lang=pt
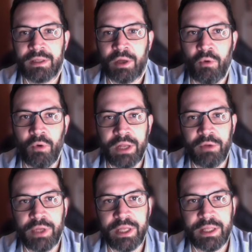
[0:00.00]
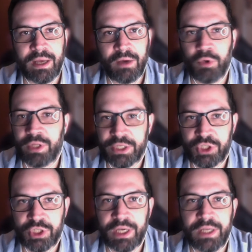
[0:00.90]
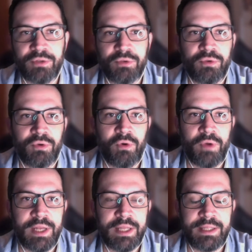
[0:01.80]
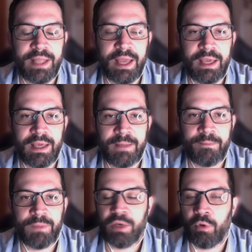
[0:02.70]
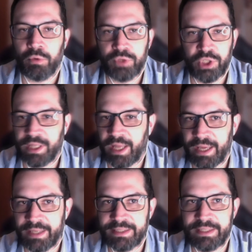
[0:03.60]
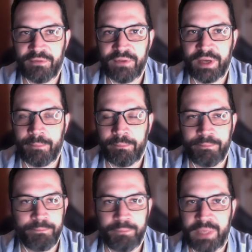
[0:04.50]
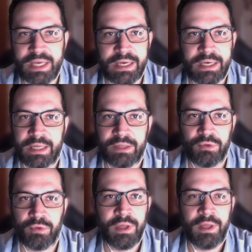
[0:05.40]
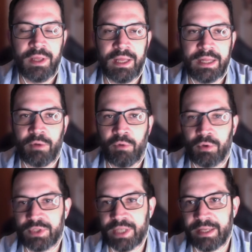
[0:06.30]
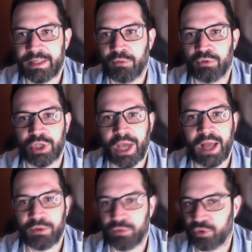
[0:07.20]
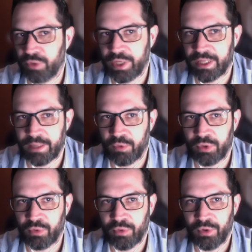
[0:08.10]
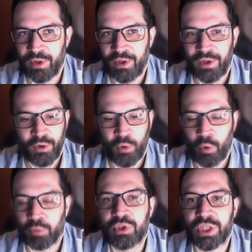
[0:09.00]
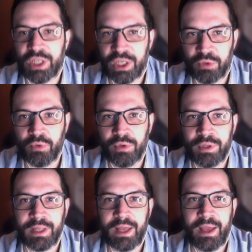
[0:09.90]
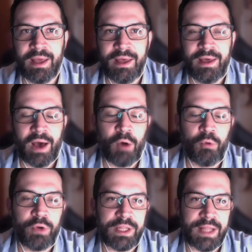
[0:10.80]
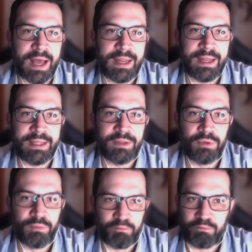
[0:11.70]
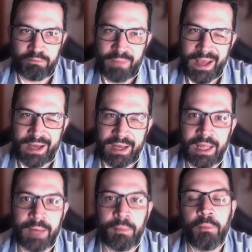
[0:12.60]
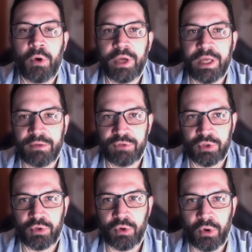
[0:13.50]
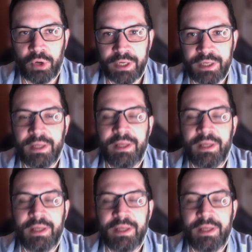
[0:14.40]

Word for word: Então, ou ele urina gotejando, ou ele tem incontinência, fica pingando, ele não consegue ter um jato de urina muito contínuo, né? Ao urinar, ele reclama um pouquinho de dor